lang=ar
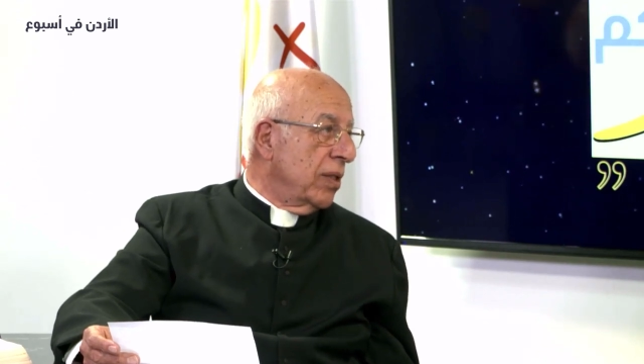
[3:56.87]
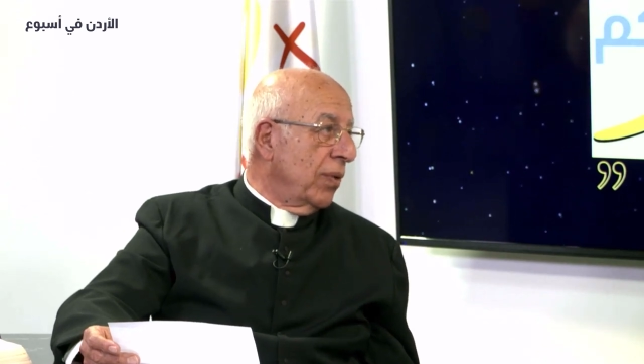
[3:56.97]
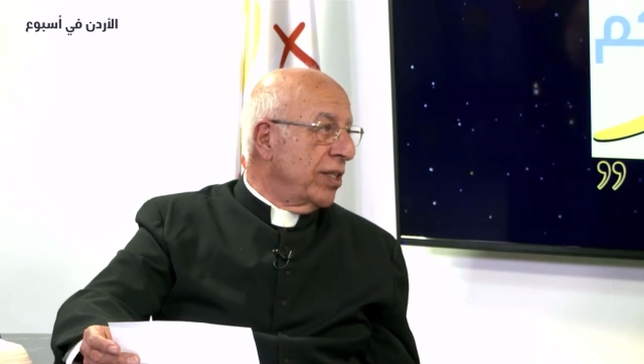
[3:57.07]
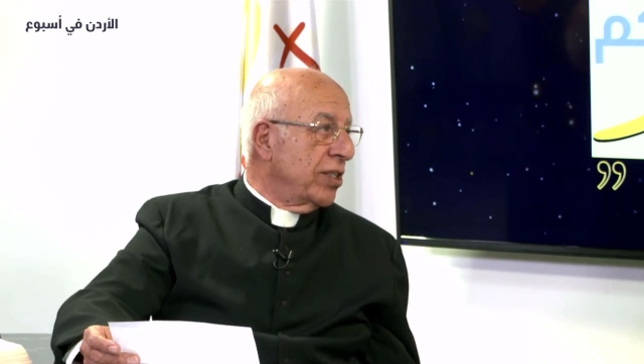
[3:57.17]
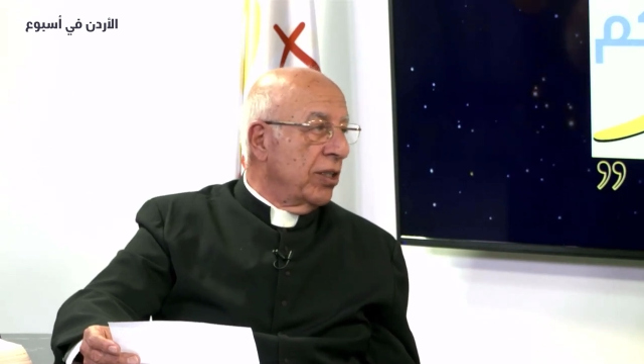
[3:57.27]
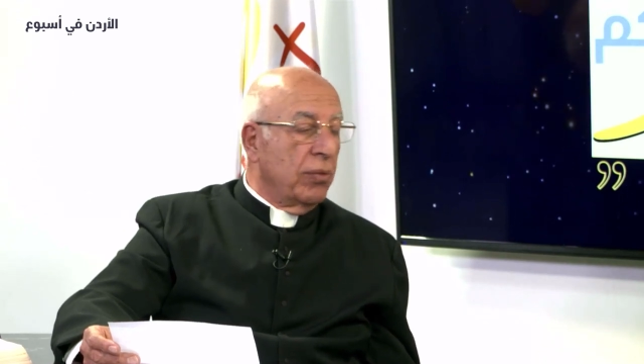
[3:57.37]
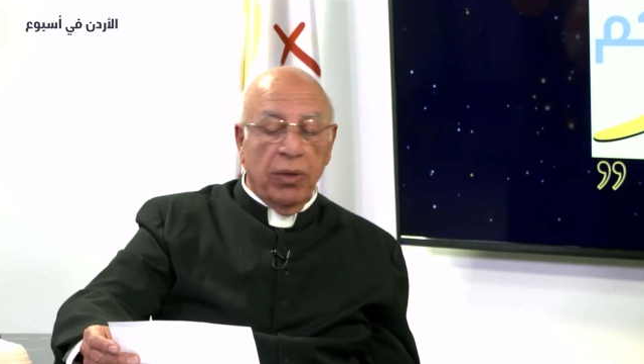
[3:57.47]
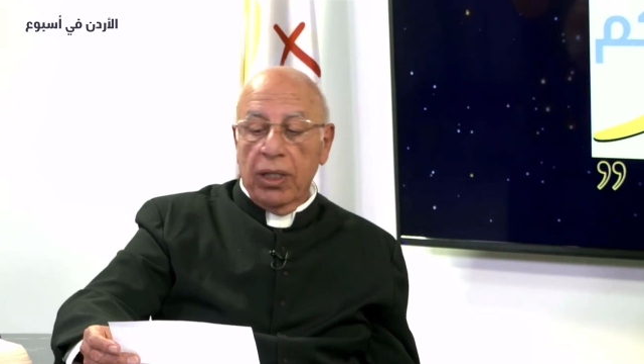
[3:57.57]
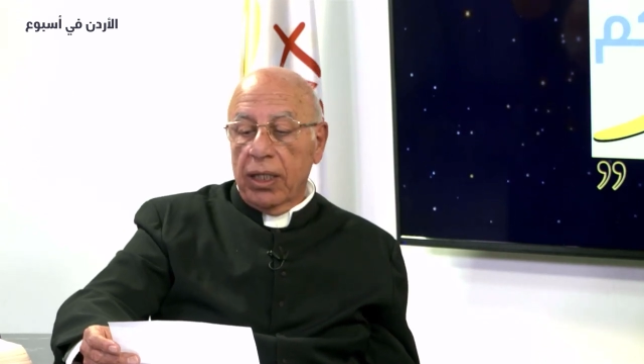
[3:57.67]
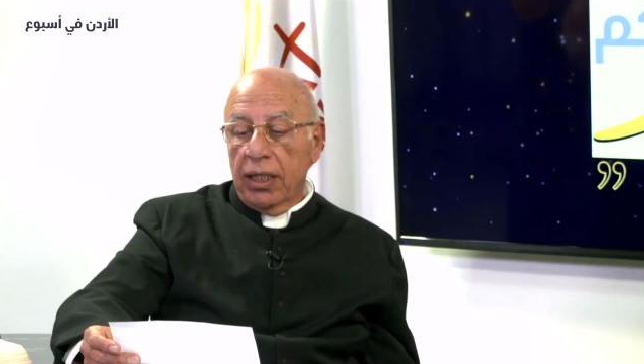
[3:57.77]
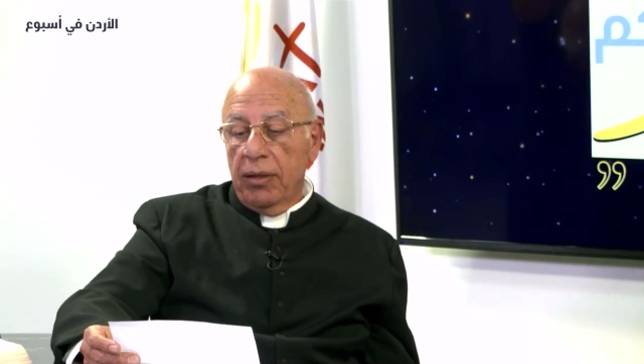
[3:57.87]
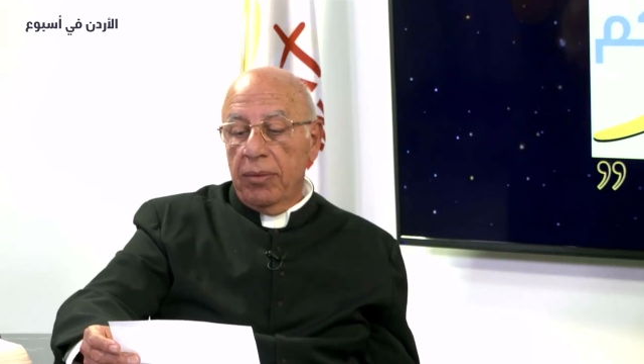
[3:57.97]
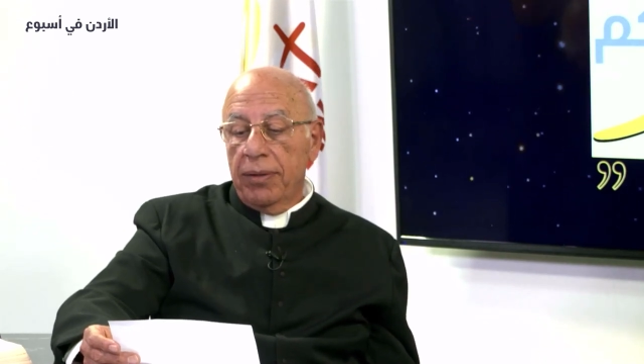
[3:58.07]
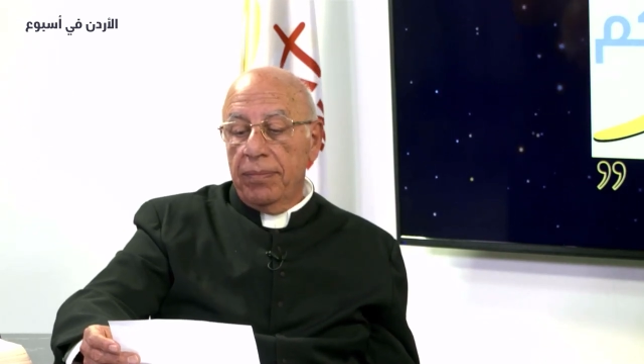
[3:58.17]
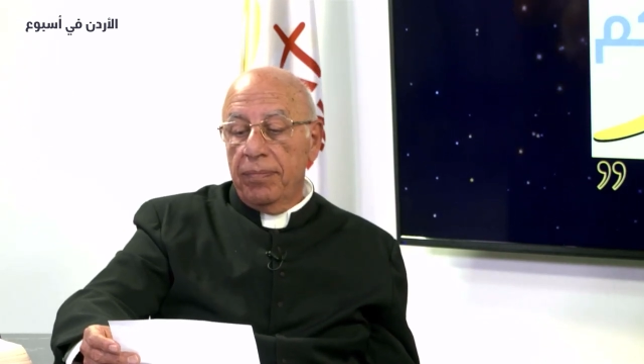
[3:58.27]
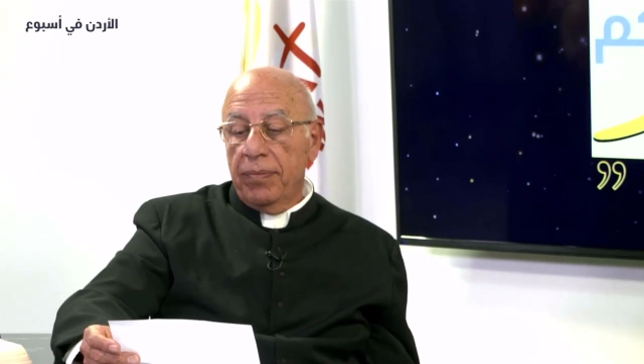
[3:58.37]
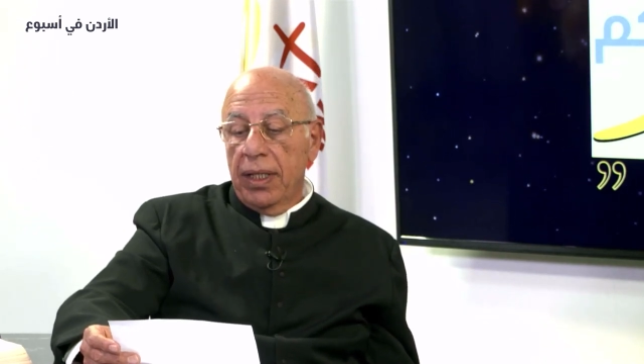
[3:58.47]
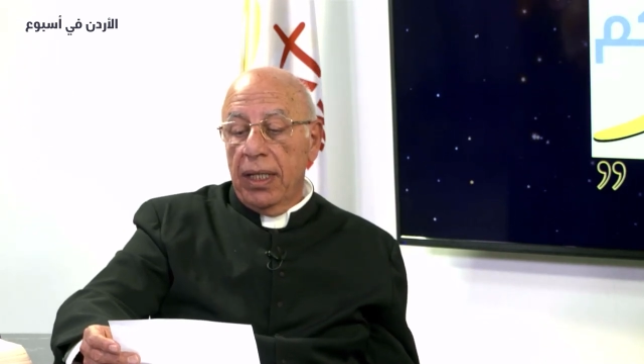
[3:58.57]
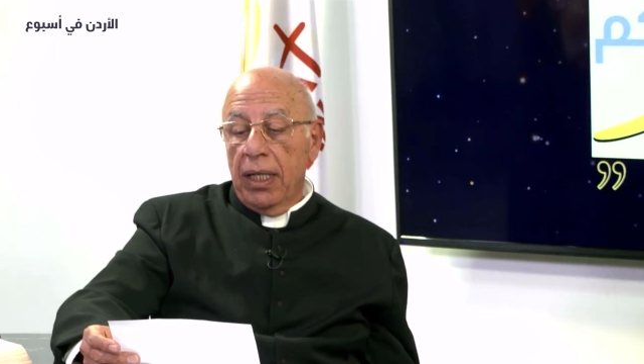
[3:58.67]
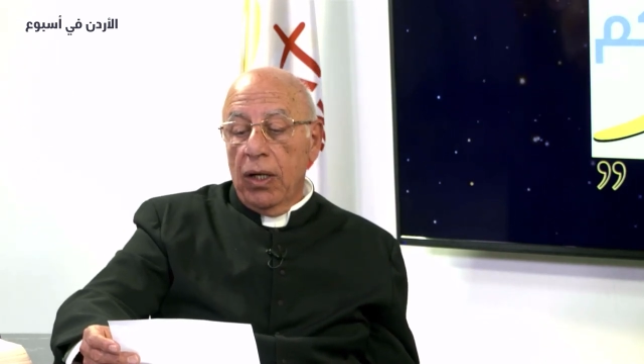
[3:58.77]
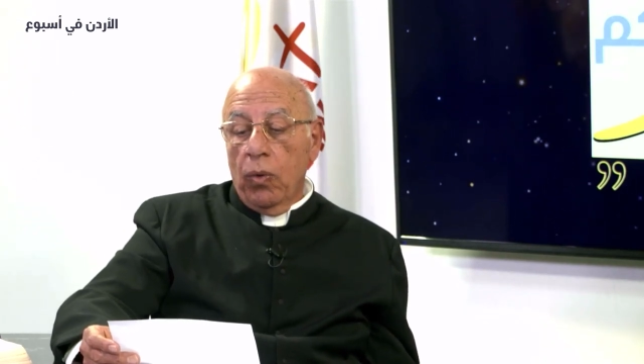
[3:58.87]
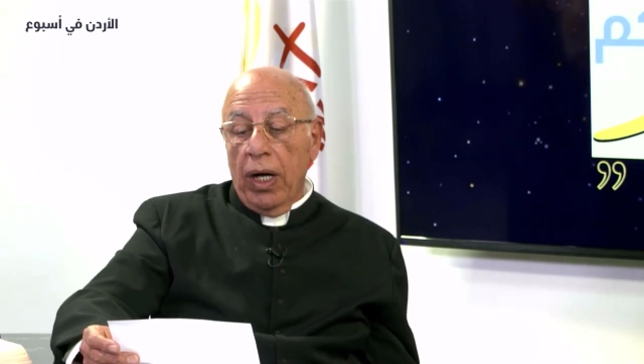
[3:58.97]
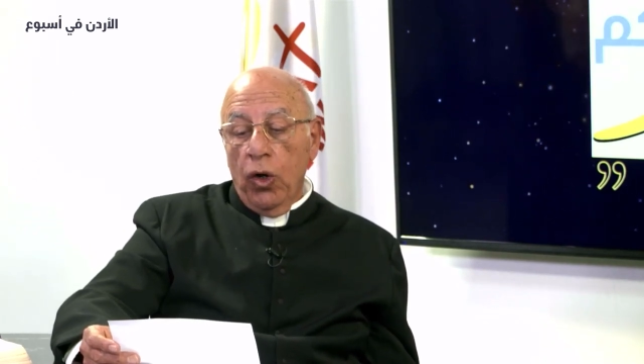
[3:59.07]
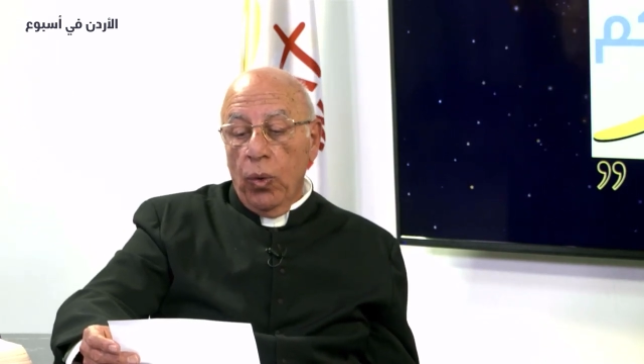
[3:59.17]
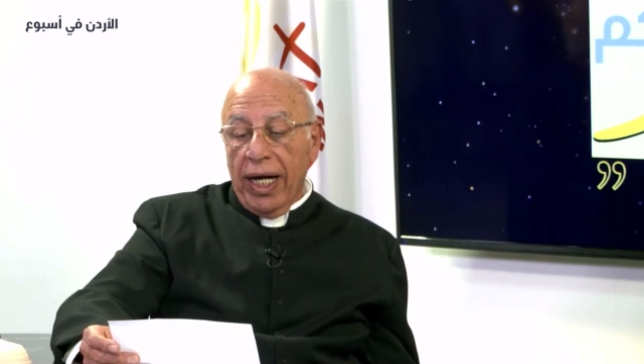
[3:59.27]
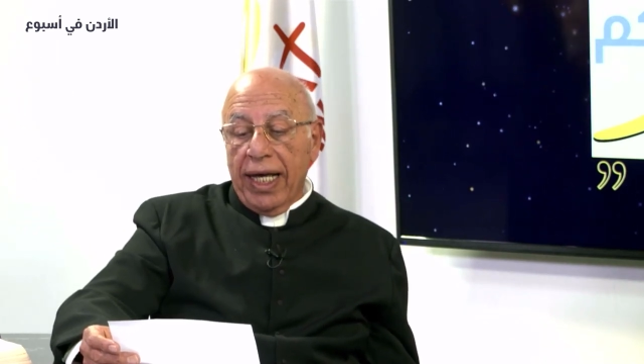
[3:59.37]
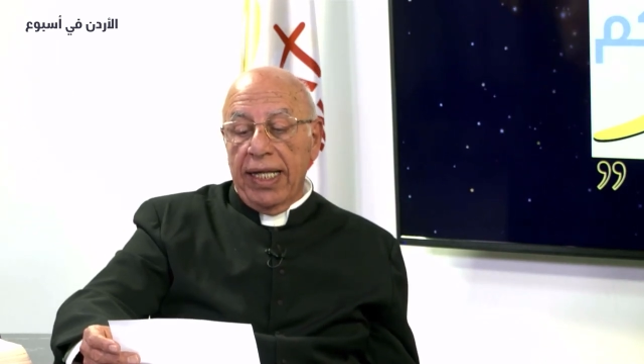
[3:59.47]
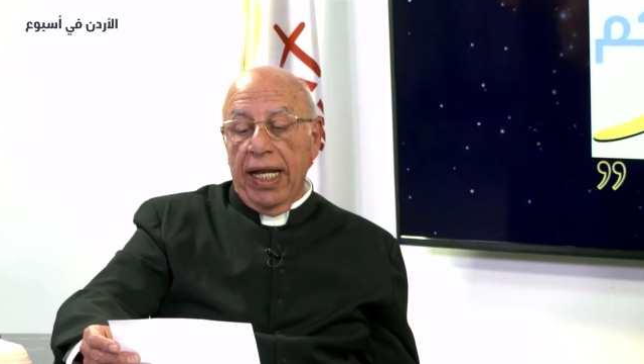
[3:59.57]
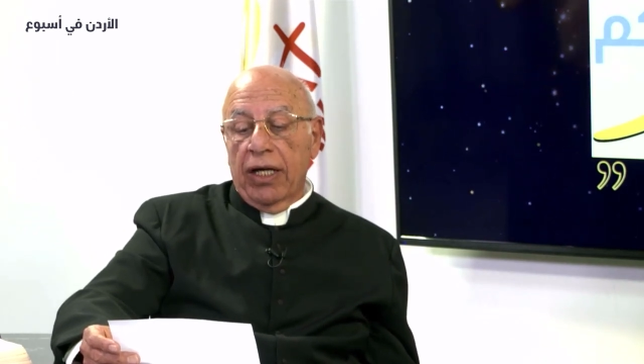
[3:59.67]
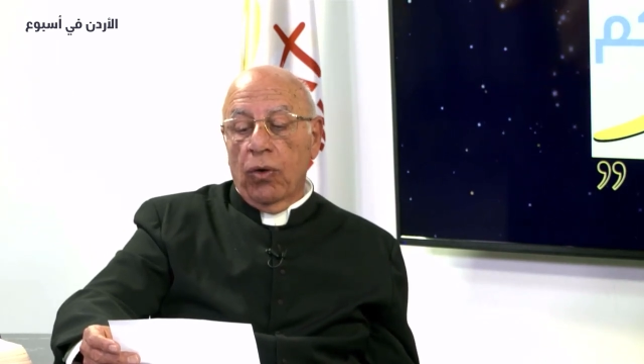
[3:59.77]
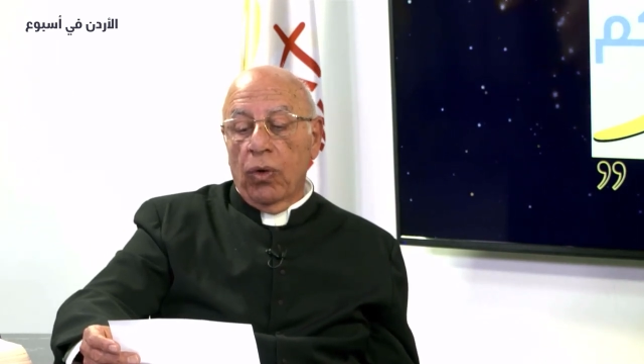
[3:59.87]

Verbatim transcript: الزواج موضة قديمة وهل هو كذلك